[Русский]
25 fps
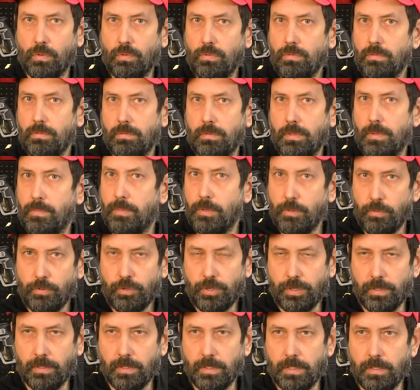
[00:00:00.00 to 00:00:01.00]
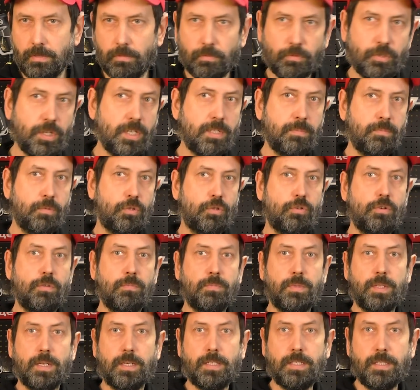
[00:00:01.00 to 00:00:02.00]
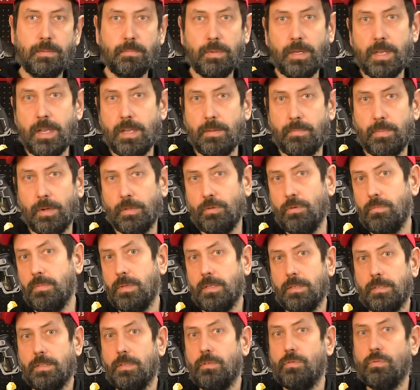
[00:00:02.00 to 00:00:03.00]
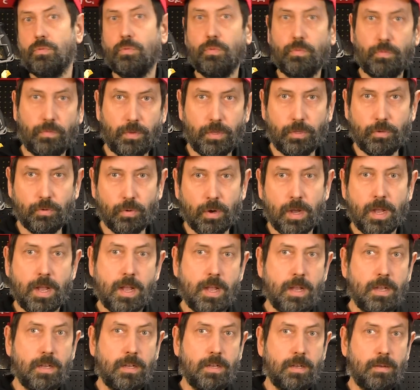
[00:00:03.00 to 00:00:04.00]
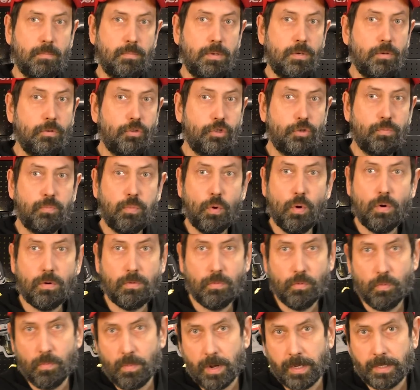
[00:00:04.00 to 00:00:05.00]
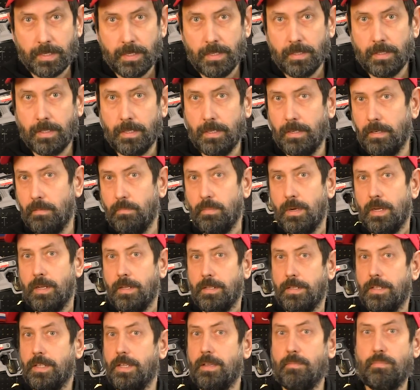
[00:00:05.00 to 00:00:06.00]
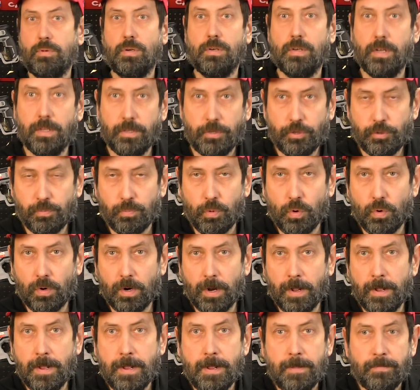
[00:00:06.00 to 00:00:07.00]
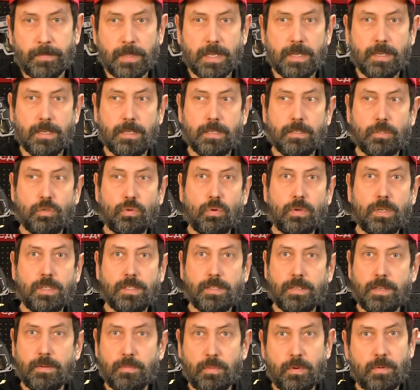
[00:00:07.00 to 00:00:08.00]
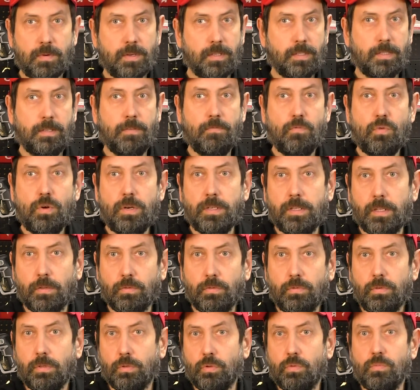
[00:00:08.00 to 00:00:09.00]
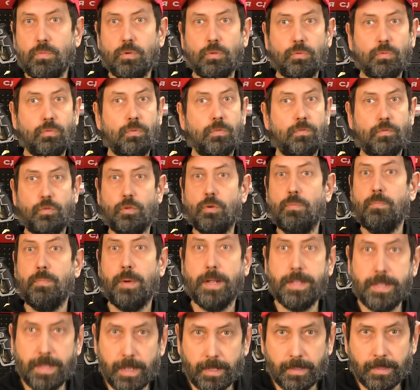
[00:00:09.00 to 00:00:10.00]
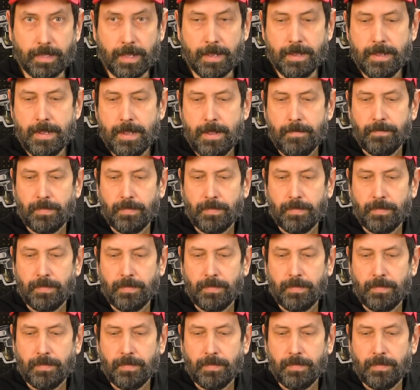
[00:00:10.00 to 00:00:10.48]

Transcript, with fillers: Но ну, не получилось. Но ну, сейчас мы ждем до октября и потом я сделаю видео. А, был чпок у Макиты, либо не было чпока. А, что касаемо Девольта, ну я думаю тут все понятно.